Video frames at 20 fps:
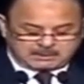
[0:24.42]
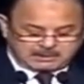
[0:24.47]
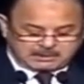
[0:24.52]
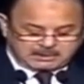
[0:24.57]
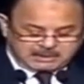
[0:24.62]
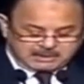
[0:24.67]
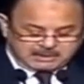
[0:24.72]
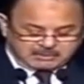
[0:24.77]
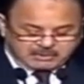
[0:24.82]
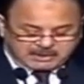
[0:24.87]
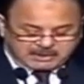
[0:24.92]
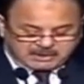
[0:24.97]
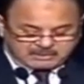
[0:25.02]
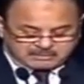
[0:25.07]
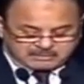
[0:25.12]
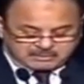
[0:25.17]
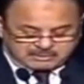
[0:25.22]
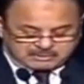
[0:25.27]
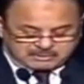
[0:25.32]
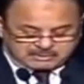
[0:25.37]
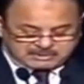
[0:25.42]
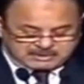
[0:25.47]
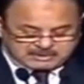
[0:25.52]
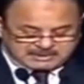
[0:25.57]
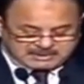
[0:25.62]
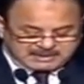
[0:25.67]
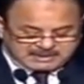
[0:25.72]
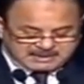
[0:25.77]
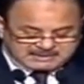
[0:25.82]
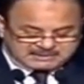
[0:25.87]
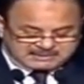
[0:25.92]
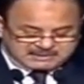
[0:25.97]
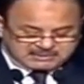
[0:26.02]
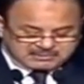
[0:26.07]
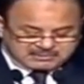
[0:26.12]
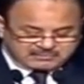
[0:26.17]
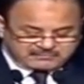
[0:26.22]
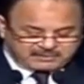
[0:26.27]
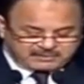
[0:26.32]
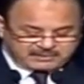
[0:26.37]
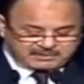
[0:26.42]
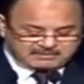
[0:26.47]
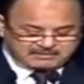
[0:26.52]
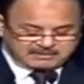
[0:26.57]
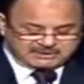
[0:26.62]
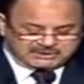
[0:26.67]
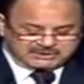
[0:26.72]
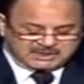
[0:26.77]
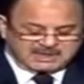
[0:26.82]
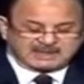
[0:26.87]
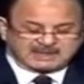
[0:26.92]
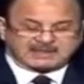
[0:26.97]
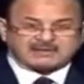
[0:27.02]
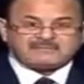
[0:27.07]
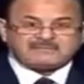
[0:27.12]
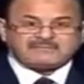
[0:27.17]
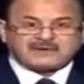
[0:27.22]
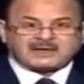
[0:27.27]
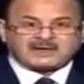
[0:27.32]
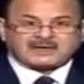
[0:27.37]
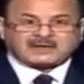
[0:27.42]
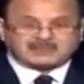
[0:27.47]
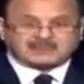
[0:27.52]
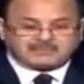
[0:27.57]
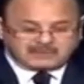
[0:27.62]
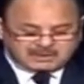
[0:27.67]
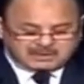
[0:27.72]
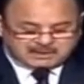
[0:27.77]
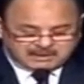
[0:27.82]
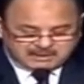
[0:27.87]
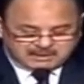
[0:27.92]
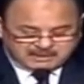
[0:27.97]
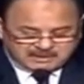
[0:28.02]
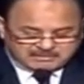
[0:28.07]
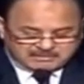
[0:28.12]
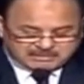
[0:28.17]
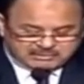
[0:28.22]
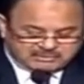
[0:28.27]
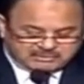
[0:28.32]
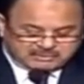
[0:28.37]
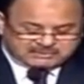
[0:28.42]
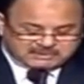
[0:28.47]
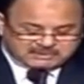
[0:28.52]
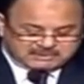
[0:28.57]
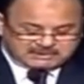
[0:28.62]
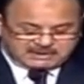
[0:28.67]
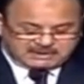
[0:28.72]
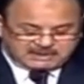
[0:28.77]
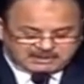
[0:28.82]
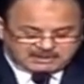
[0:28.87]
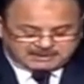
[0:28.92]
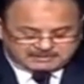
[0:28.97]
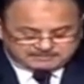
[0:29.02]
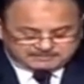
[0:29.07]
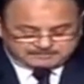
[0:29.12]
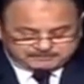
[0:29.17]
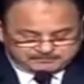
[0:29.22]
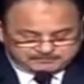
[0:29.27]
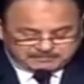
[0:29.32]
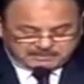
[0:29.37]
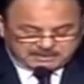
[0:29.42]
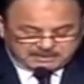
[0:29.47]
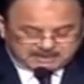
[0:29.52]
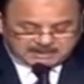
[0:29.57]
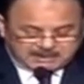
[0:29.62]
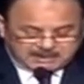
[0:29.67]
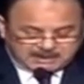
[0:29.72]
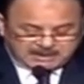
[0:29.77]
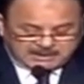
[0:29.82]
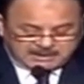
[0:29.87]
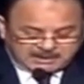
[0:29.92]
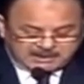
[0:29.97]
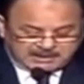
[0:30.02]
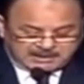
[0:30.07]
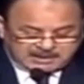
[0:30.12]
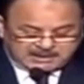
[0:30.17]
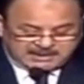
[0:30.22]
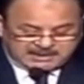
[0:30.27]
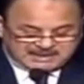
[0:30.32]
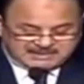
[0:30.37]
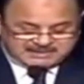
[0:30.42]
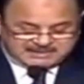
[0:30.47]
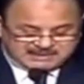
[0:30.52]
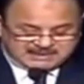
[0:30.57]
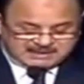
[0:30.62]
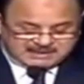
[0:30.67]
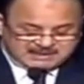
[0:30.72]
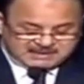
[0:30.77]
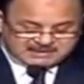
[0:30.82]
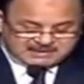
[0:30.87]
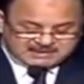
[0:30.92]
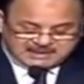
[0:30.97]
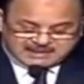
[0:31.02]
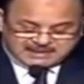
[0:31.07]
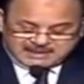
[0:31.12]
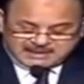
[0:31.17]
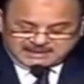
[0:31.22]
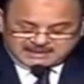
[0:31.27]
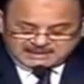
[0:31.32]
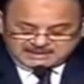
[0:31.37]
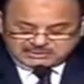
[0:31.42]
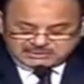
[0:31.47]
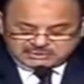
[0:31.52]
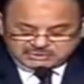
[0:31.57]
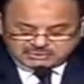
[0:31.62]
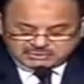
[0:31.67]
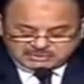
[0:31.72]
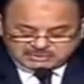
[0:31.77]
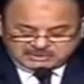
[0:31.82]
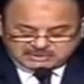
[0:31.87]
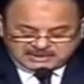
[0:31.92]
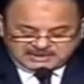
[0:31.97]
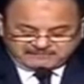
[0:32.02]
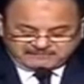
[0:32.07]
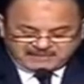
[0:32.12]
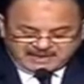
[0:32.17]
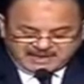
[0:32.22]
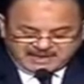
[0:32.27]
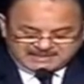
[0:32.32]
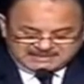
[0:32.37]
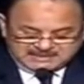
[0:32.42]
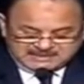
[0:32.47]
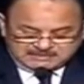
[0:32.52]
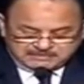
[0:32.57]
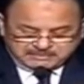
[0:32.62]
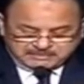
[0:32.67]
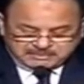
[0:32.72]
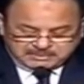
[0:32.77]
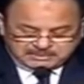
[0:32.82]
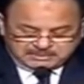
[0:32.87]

إنه يوم تتجسد فيه مشاعر الفخر والكرامة والتضحية ليس لدى هيئة الشرطة فحسب